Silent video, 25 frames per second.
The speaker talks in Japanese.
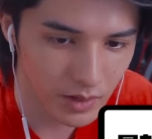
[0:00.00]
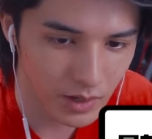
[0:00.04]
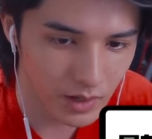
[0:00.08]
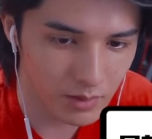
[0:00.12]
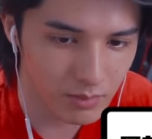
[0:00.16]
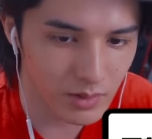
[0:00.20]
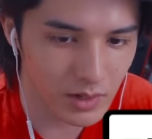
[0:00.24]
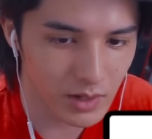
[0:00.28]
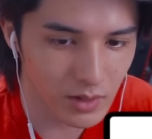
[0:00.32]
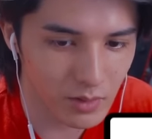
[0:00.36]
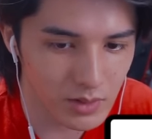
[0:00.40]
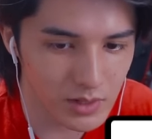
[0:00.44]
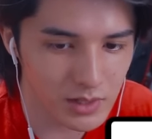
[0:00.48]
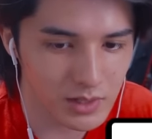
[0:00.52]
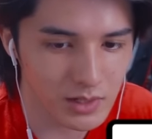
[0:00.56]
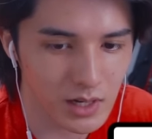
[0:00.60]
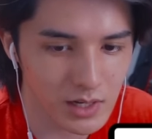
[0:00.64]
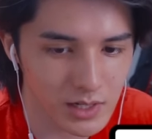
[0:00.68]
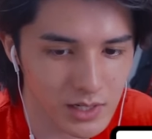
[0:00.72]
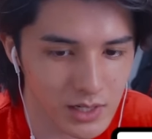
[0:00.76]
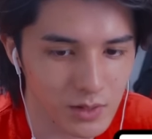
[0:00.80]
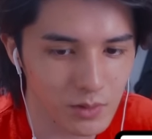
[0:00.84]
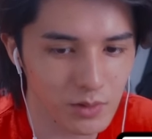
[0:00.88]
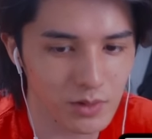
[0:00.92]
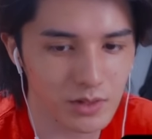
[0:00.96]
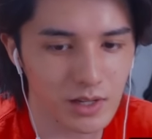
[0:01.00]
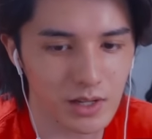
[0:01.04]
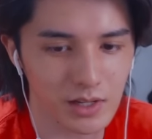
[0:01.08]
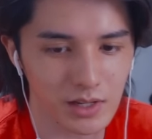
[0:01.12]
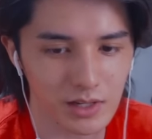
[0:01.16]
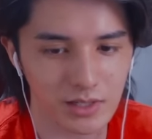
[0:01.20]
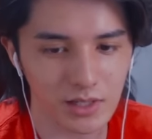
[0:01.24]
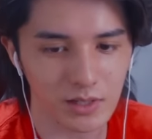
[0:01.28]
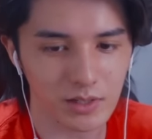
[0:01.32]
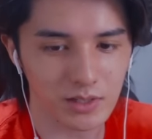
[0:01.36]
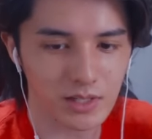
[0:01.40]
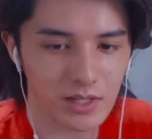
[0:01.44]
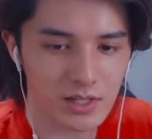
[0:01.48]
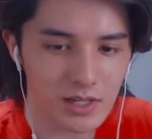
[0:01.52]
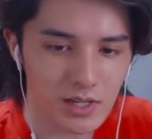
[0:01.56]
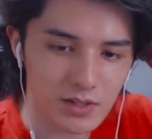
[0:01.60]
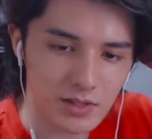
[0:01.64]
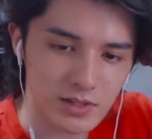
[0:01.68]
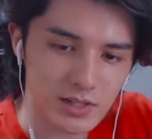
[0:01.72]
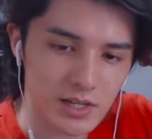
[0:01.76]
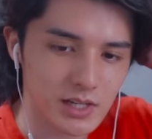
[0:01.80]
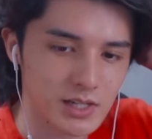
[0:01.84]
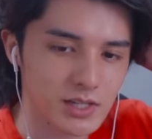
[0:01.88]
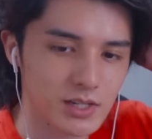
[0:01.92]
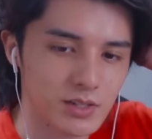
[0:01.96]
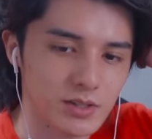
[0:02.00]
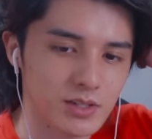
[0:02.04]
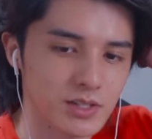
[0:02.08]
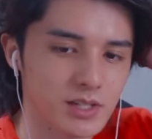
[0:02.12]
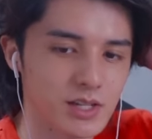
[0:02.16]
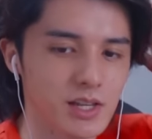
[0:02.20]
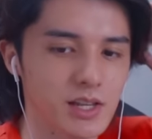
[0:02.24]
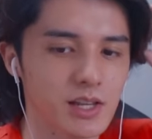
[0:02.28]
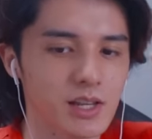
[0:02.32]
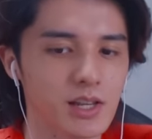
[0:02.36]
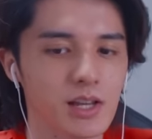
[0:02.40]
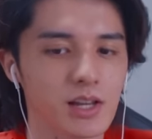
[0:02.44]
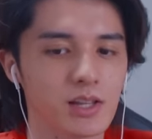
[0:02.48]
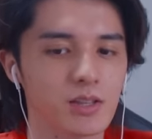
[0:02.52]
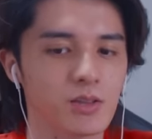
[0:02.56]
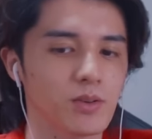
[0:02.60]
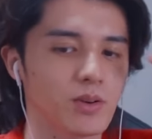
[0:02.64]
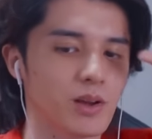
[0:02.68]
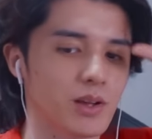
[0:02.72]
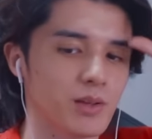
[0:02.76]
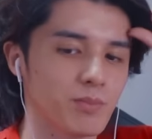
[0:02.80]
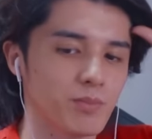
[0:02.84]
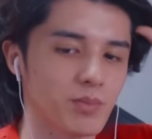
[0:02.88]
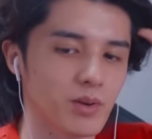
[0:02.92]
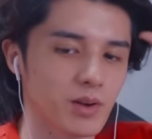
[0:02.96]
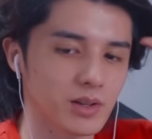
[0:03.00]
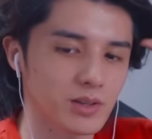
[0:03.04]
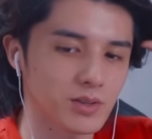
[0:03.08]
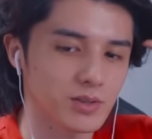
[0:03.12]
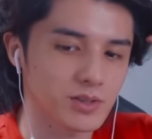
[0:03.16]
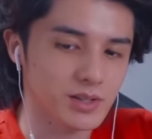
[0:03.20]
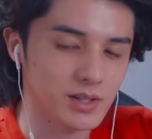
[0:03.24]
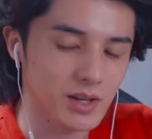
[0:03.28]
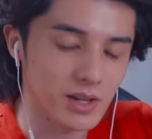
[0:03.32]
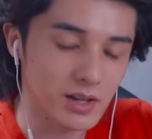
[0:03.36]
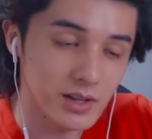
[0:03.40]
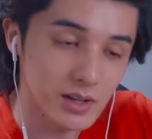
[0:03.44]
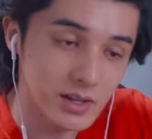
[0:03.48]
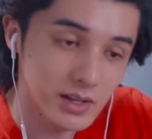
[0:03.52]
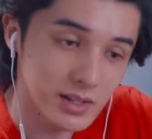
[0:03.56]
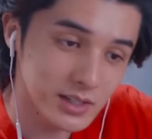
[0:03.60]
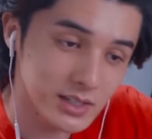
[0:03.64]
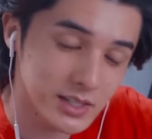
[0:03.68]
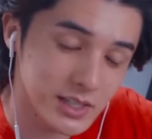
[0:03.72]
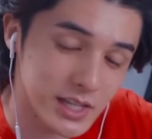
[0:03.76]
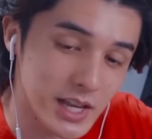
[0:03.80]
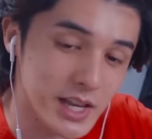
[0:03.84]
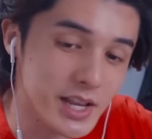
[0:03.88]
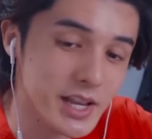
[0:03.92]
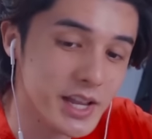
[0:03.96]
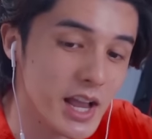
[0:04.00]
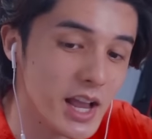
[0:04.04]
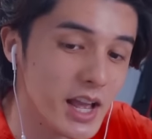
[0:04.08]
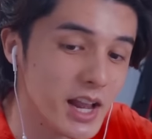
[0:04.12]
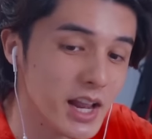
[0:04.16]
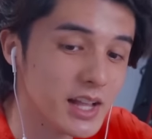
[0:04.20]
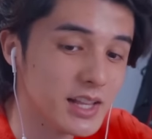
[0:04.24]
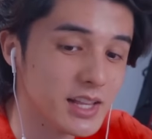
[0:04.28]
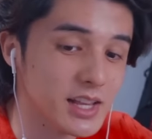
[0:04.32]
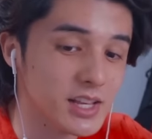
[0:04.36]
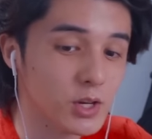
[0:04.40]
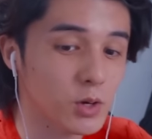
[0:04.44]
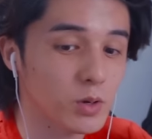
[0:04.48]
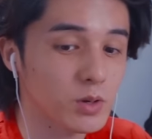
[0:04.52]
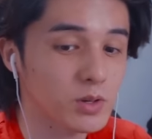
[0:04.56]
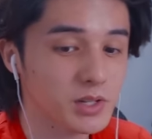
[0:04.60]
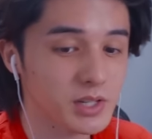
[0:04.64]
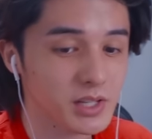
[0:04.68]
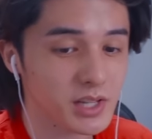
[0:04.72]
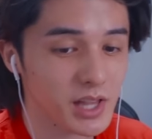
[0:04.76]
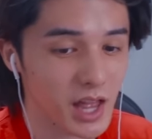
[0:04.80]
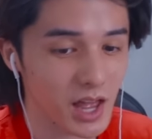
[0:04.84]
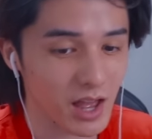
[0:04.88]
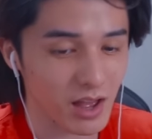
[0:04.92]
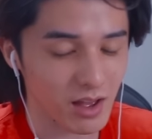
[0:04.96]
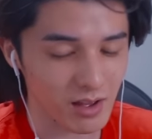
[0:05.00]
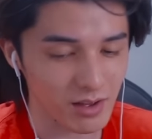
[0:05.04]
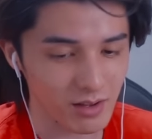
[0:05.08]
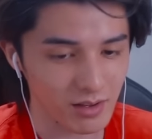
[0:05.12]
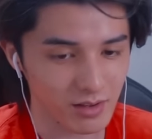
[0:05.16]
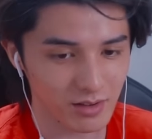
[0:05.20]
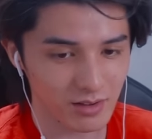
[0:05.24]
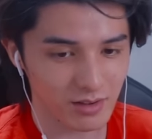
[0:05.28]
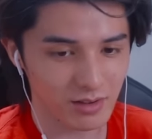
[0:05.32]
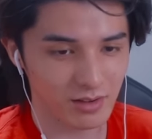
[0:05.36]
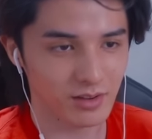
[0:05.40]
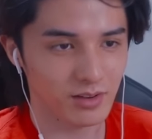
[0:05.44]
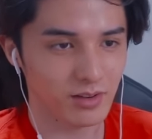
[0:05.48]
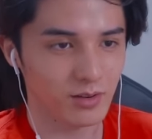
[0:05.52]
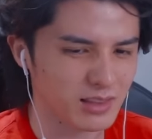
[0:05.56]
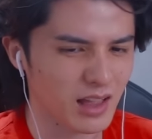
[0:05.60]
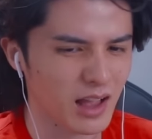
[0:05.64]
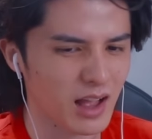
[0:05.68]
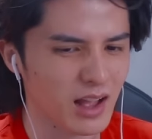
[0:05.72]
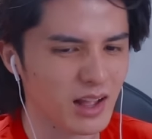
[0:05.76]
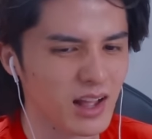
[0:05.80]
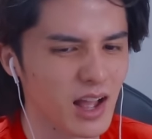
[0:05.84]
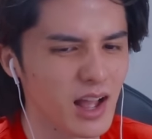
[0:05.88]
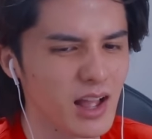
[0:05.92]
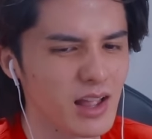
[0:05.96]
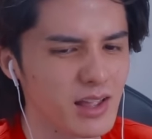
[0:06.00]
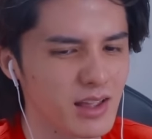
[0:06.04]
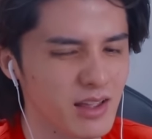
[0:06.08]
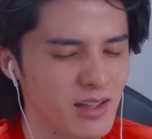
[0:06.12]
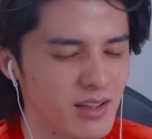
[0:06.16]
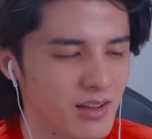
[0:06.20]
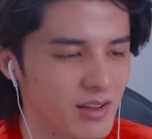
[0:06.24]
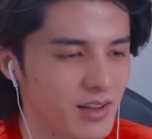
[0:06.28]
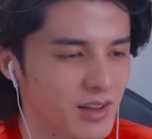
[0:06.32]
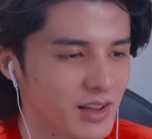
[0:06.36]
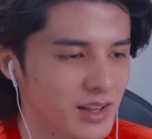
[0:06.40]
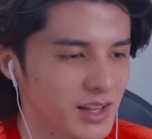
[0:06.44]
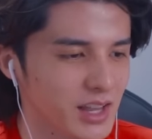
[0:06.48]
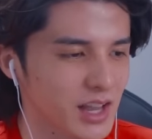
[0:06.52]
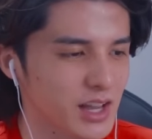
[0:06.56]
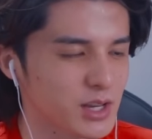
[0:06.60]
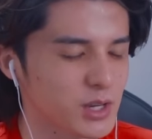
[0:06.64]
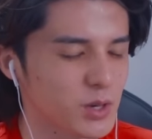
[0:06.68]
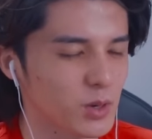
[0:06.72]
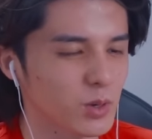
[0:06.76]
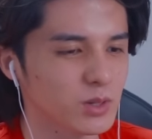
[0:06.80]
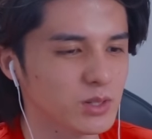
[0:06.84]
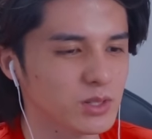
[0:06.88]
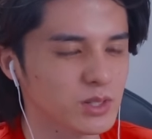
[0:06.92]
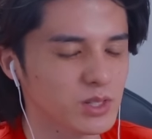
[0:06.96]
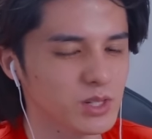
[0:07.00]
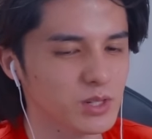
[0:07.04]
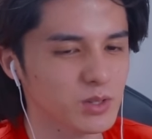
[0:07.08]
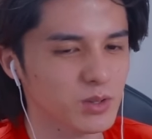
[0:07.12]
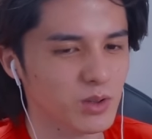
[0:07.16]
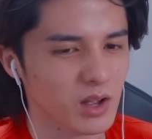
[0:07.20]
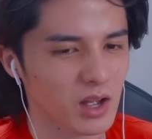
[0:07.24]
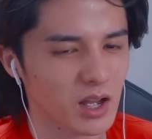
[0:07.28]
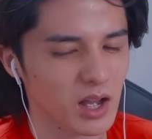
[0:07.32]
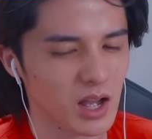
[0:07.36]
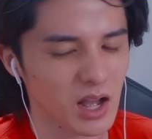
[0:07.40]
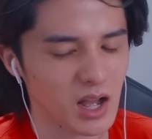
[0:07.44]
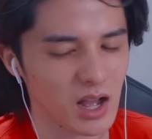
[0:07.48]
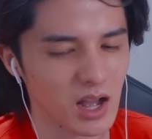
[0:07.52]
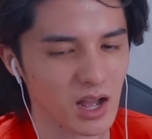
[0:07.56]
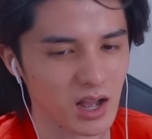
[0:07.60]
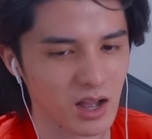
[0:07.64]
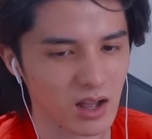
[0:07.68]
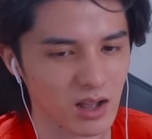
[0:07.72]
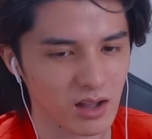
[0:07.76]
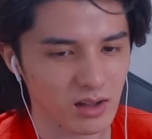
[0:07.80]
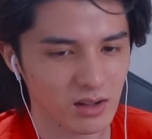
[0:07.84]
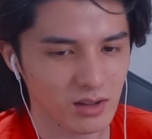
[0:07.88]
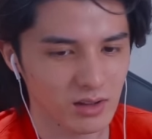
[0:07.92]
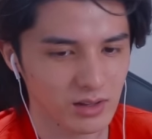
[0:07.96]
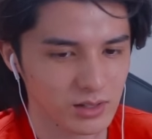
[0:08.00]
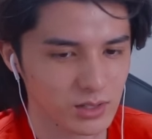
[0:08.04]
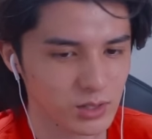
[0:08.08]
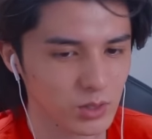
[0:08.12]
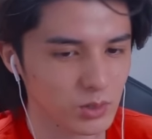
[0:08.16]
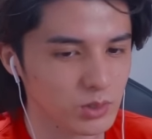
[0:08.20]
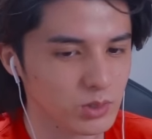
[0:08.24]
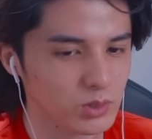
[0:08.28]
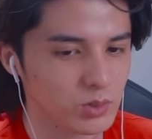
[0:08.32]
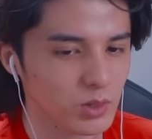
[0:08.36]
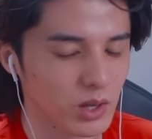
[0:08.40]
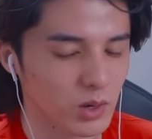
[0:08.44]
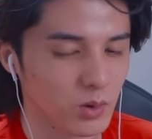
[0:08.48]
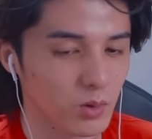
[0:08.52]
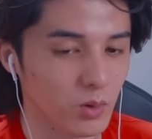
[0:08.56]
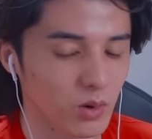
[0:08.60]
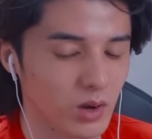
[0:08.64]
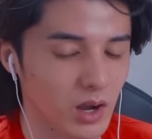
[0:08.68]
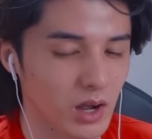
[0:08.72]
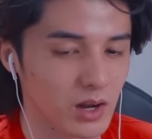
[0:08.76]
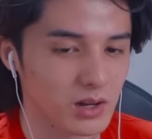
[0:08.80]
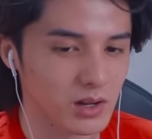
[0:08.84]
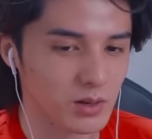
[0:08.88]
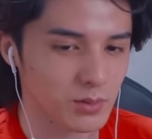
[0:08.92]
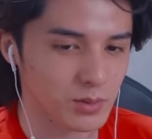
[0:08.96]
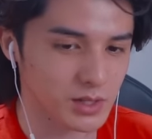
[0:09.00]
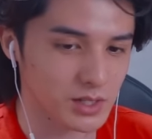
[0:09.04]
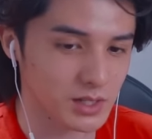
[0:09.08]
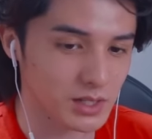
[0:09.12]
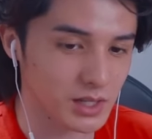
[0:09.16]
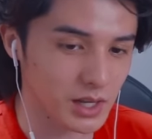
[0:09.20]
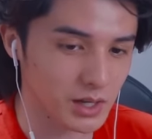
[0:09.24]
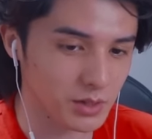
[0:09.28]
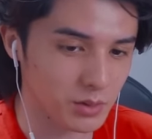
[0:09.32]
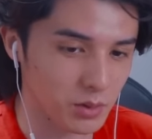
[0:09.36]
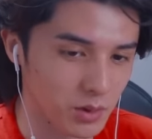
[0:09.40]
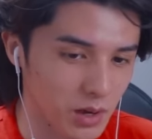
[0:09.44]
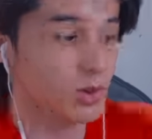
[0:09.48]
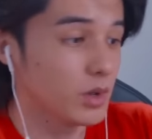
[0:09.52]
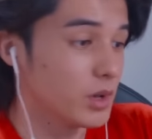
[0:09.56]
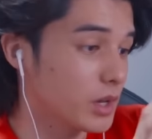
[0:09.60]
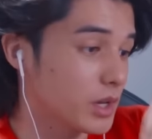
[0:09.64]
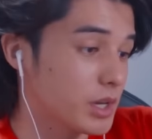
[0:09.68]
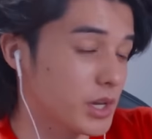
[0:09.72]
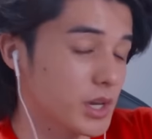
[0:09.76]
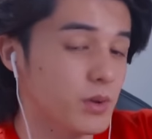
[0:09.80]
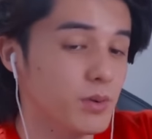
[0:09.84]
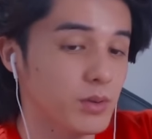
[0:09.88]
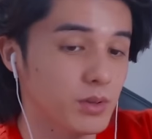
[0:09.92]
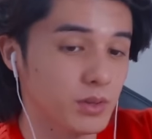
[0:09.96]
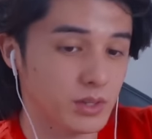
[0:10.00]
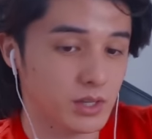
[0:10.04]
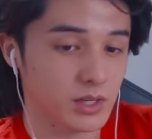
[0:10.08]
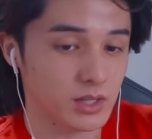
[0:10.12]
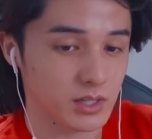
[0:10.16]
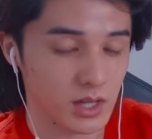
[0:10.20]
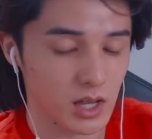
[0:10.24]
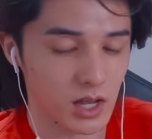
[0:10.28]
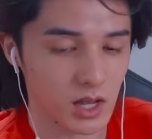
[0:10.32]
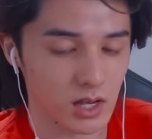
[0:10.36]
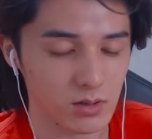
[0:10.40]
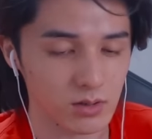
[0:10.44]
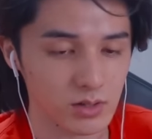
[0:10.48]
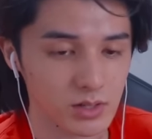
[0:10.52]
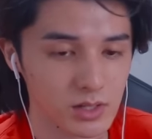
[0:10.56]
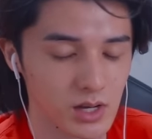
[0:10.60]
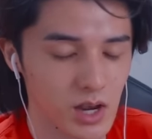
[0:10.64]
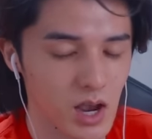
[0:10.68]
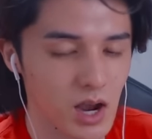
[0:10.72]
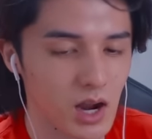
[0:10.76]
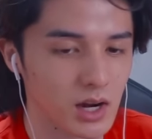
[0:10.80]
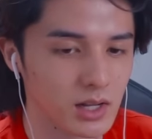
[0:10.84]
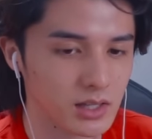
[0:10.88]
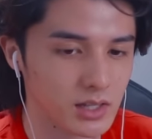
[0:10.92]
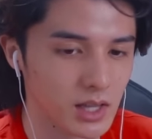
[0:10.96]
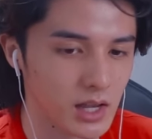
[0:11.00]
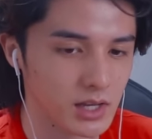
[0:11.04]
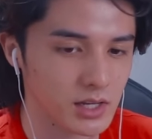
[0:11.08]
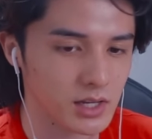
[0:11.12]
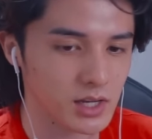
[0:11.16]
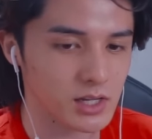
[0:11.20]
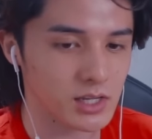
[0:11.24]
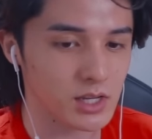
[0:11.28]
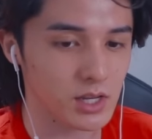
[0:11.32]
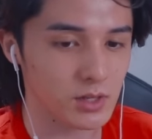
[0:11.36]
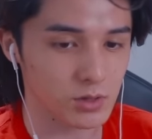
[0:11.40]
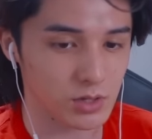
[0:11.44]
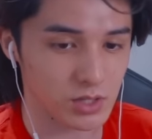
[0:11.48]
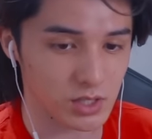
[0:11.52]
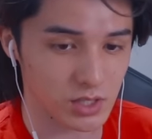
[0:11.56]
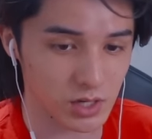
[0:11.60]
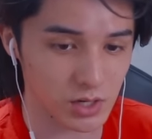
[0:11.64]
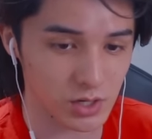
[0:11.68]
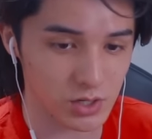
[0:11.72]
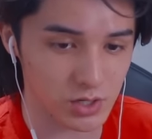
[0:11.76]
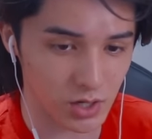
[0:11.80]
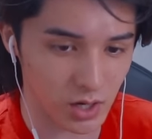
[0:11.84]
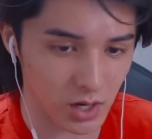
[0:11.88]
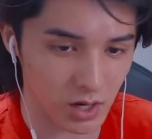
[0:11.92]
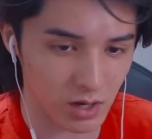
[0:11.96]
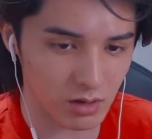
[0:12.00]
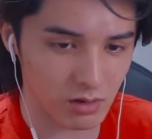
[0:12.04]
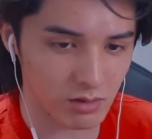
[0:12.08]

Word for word: あんまり配信来れてないんですけど、ささの最新のスキンケア動画1本あげてほしいな。スキンケアなんて直時で高い化粧水とか、ちょっとは効果あるかもしんないけど、皮膚ってさ、内側から代謝してんの知ってるでしょ